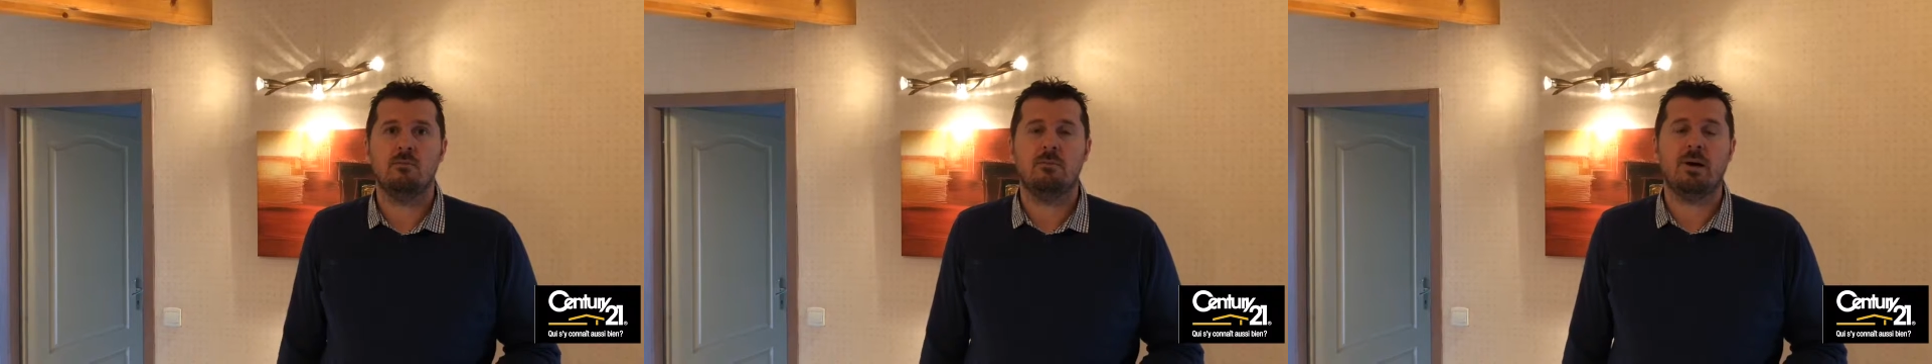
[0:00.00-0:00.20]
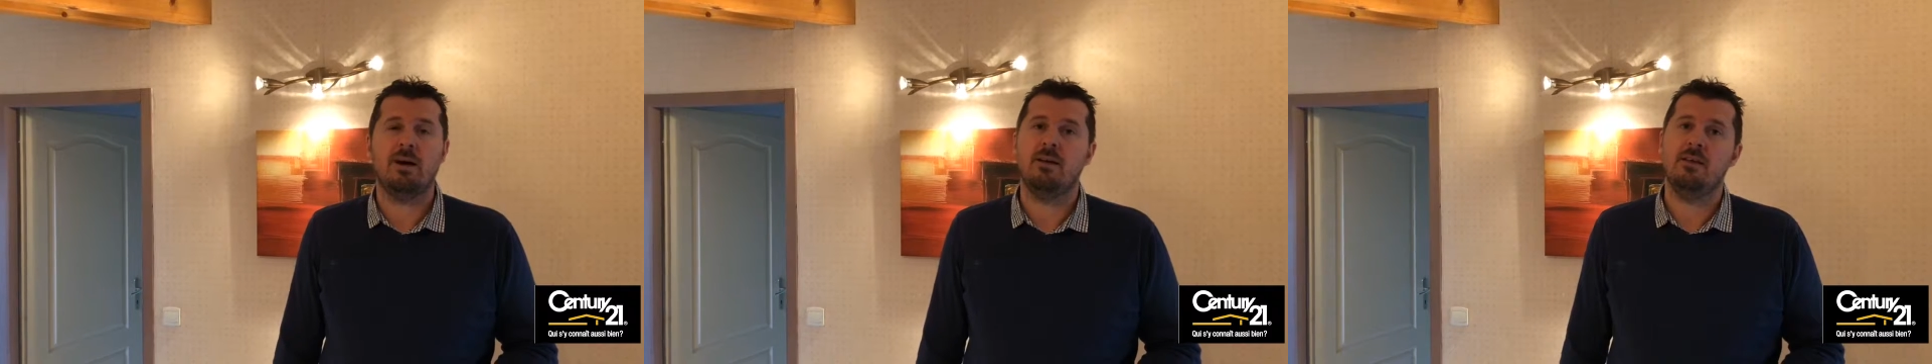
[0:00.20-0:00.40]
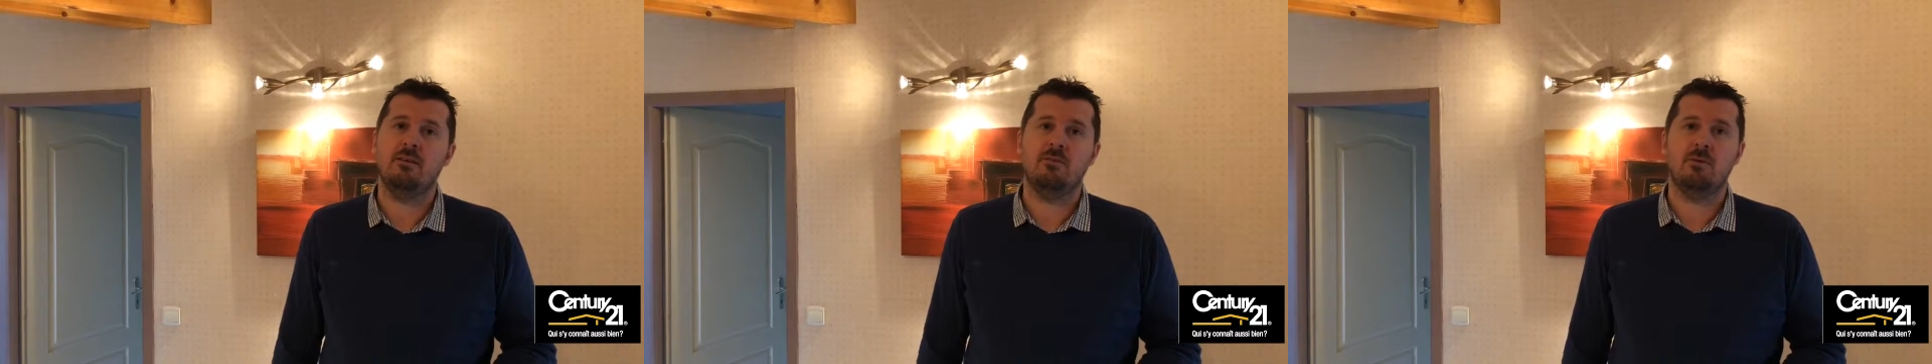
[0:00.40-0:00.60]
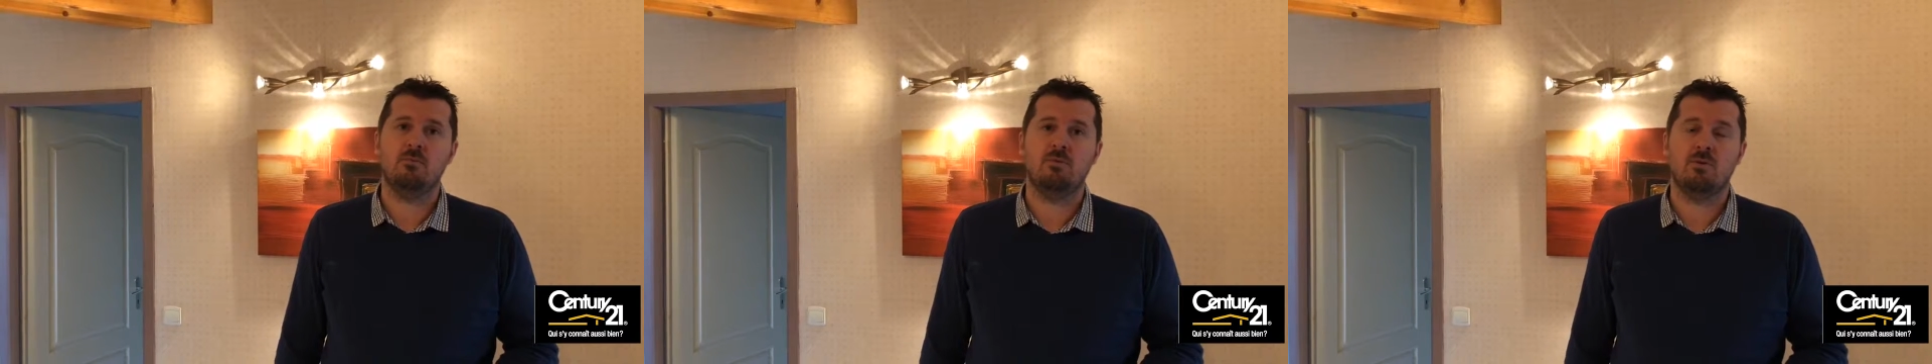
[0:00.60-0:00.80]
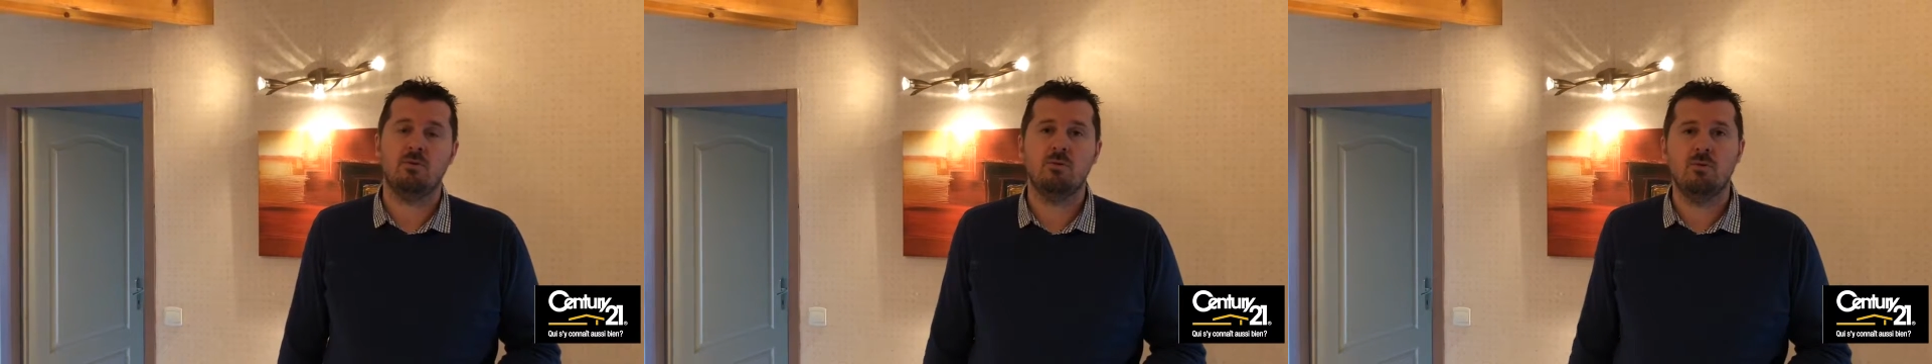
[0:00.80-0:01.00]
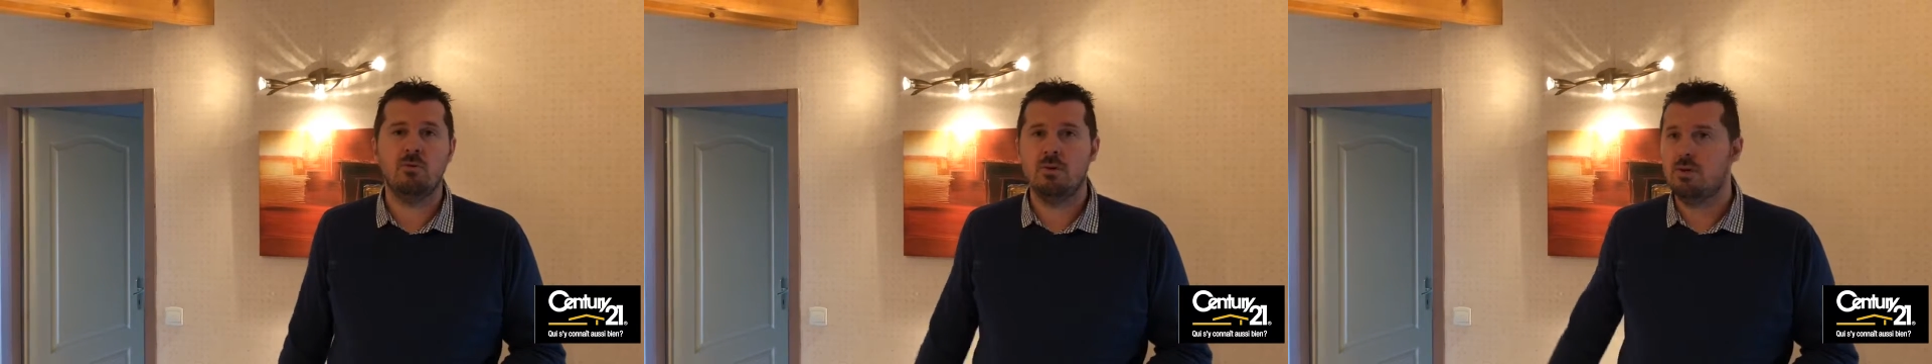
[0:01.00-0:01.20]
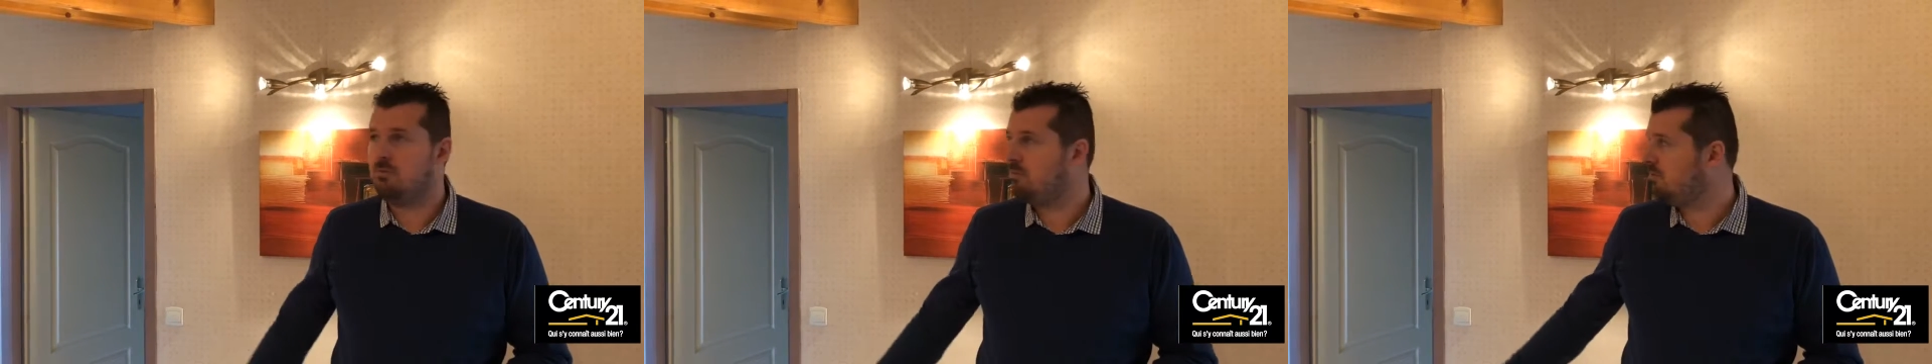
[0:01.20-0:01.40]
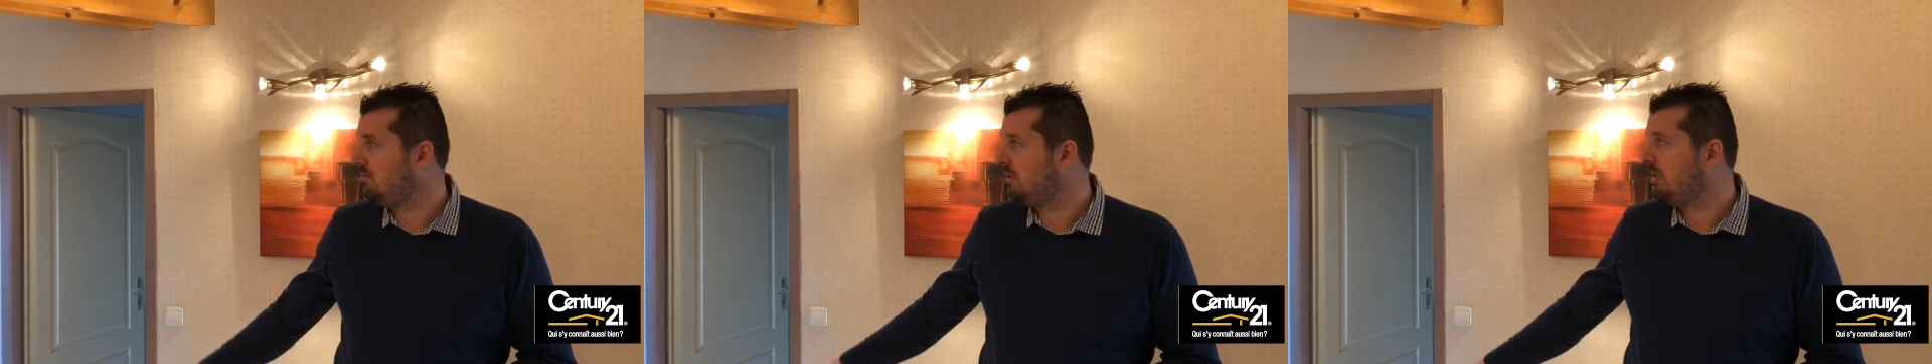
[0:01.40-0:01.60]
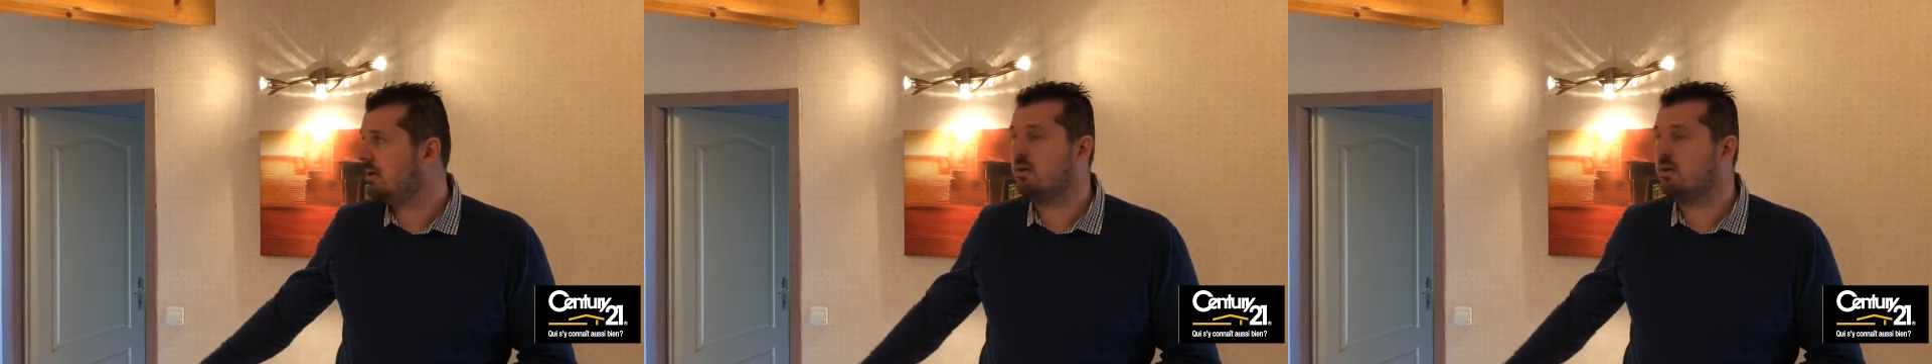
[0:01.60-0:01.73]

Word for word: pareil avec point d'eau, et puis